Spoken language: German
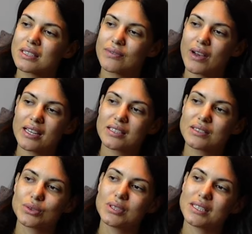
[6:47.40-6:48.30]
war
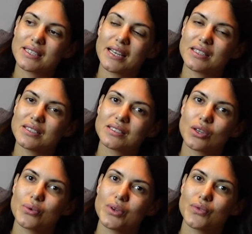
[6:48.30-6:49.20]
das so, dass er eine
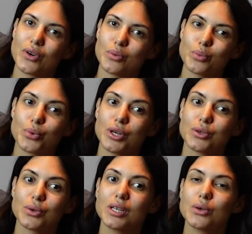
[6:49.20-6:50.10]
Story von
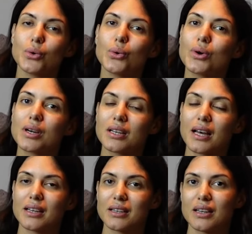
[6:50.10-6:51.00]
Puerto Rico
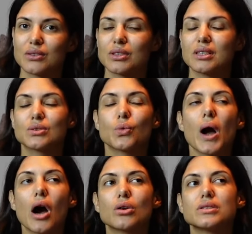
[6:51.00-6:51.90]
hochgeladen hat. Und ich so,
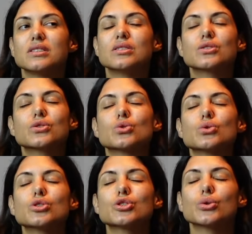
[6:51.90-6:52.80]
wow, das sieht
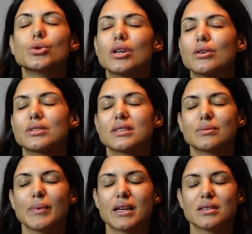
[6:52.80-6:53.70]
so schön aus,
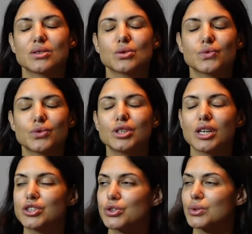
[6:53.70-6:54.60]
das Meer ist so
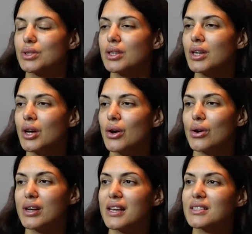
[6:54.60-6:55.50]
wunderschön.
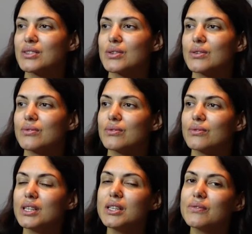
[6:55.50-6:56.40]
Und er so,
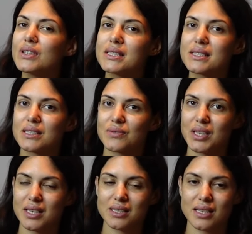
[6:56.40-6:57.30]
wie witzig
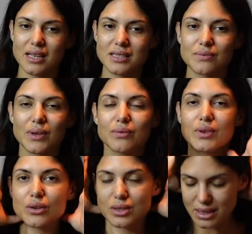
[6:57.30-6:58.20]
wäre das, wenn
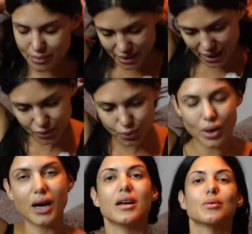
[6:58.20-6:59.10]
wir uns im
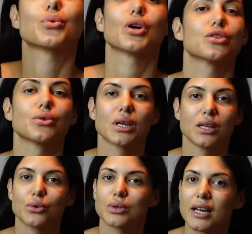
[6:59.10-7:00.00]
Januar in Puerto
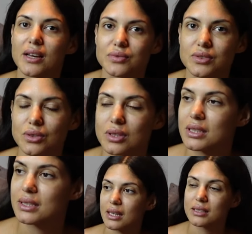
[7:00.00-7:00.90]
Rico treffen. Und
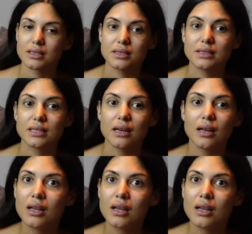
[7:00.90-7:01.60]
ich dachte, dieser,